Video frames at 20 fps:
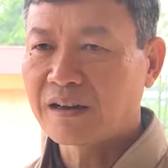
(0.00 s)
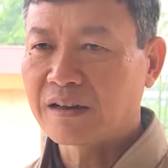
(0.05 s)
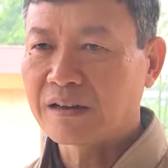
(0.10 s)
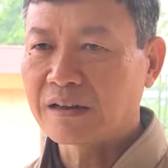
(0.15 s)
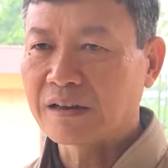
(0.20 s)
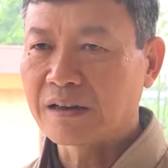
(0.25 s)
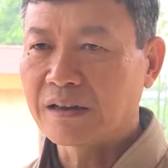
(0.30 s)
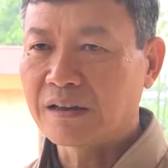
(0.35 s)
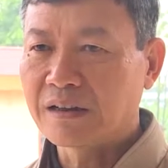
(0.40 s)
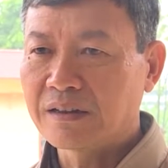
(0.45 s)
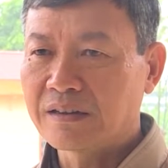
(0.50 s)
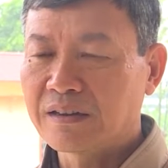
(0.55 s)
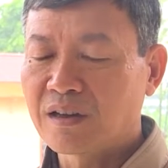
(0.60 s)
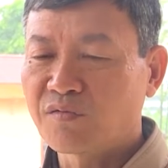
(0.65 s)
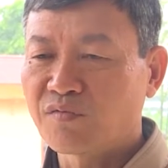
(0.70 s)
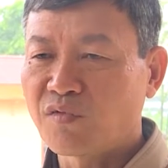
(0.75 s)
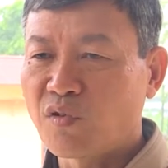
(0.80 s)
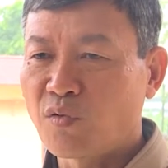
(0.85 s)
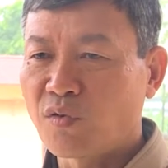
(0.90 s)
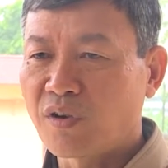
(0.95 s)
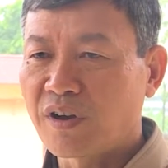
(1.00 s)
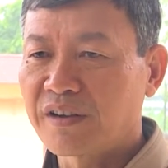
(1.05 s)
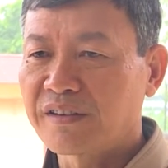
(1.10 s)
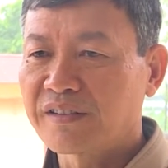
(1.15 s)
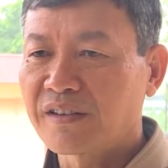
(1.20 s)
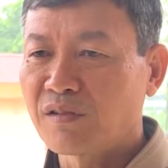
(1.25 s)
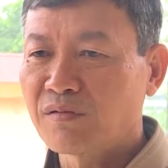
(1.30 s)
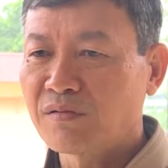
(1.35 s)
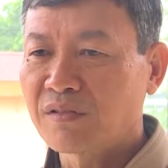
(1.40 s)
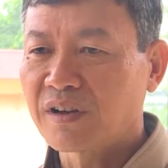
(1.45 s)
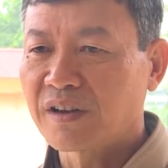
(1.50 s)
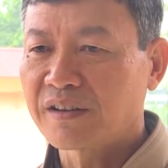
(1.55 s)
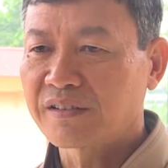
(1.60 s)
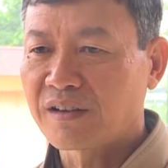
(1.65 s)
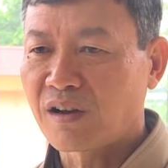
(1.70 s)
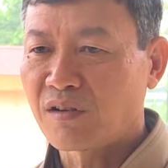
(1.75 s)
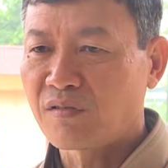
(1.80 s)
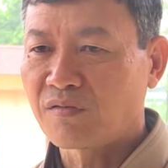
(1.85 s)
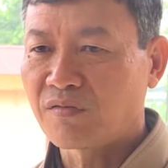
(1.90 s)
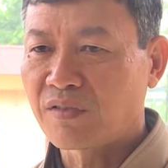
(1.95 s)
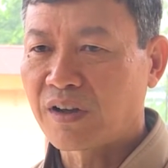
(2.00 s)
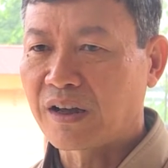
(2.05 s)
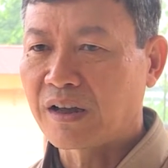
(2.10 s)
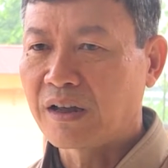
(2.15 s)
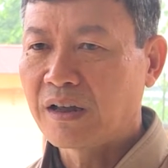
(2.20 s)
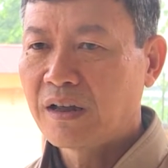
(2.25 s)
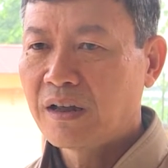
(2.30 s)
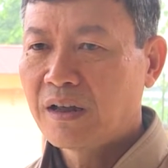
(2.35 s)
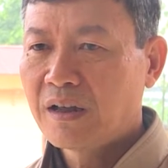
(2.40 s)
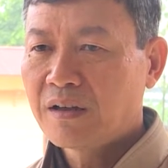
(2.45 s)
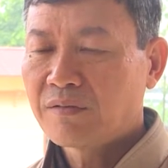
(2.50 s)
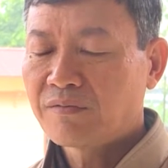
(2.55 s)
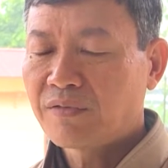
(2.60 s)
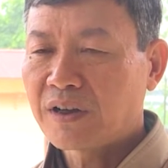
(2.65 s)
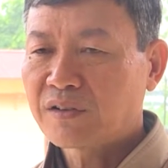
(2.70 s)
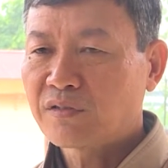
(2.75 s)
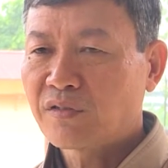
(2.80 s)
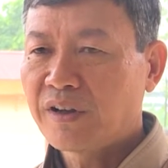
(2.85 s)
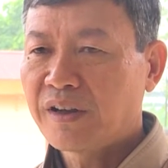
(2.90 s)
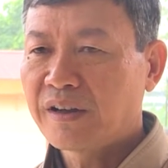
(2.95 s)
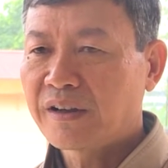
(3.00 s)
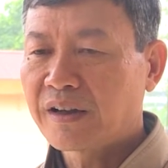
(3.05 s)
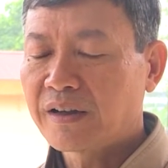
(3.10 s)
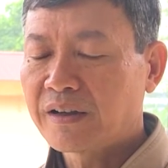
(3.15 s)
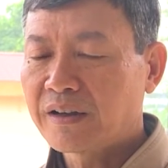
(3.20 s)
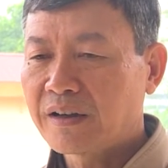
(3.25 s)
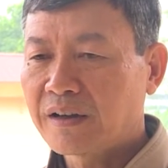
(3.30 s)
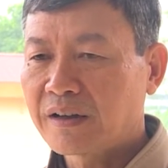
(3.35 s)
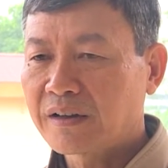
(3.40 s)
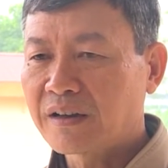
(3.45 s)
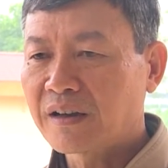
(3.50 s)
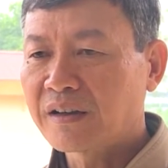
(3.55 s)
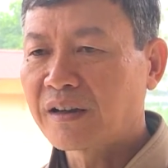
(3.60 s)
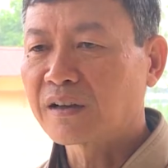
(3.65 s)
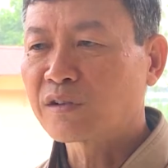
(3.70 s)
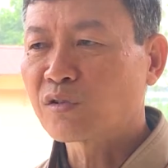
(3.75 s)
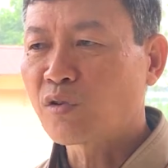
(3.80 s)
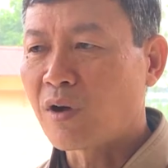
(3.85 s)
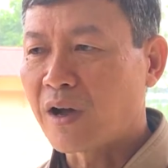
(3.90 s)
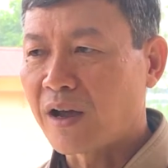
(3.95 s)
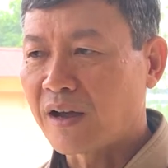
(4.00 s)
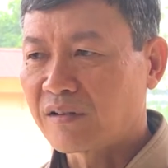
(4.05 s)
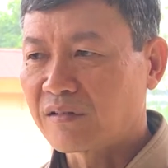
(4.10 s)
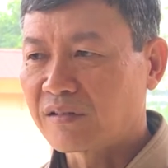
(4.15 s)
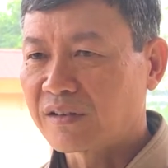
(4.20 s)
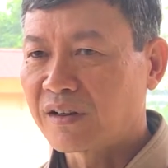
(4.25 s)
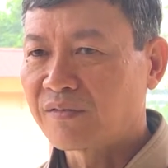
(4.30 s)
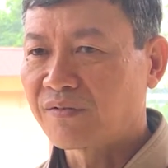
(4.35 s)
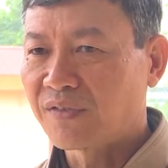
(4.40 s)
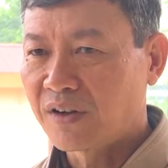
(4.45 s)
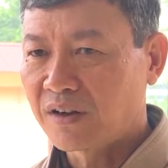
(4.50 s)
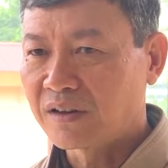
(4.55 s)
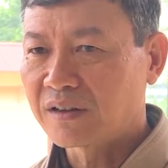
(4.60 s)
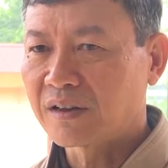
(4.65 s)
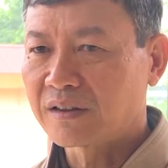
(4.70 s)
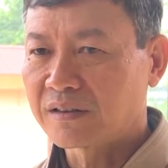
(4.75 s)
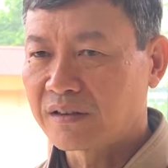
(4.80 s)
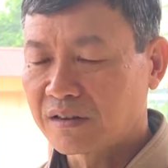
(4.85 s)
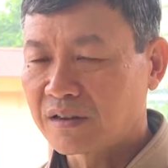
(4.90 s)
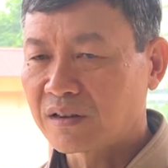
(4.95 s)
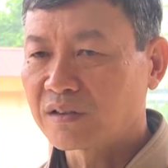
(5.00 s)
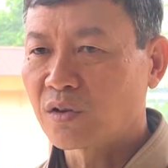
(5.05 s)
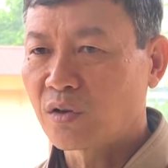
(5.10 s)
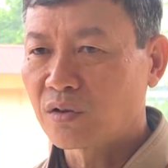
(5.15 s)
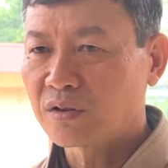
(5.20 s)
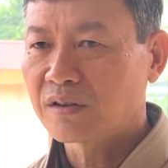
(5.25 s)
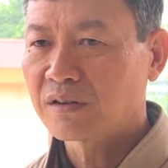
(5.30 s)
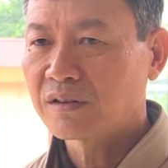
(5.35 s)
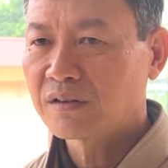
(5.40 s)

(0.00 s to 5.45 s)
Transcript: là cái dịch vụ cây giống, cây trồng và phát huy cái ờ, cây ăn quả của địa phương là rất là tốt.